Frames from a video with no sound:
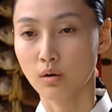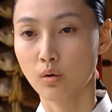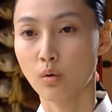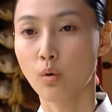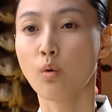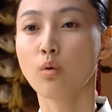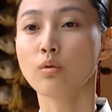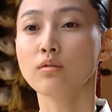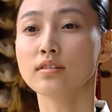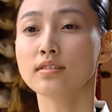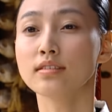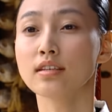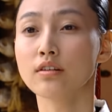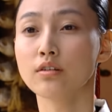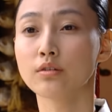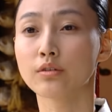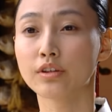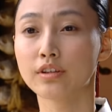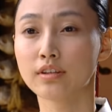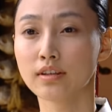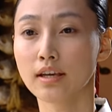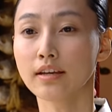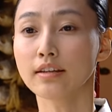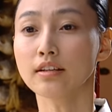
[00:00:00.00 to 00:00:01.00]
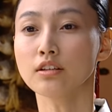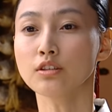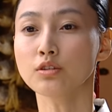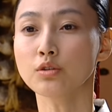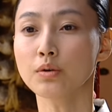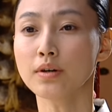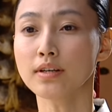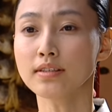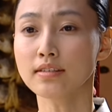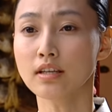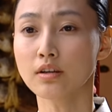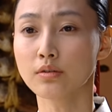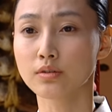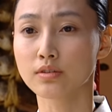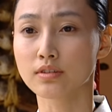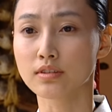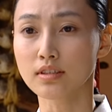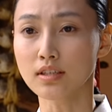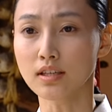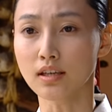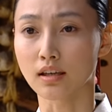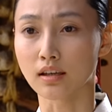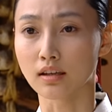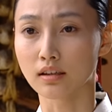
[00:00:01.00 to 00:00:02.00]
공을 세울 기회를 줘야
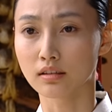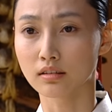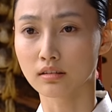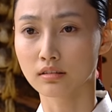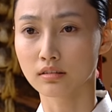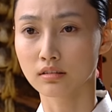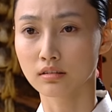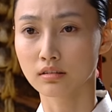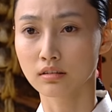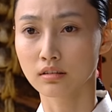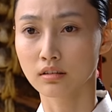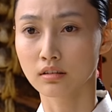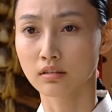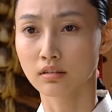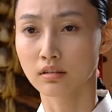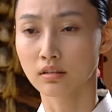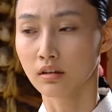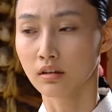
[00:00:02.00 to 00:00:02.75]
세우지. 기회가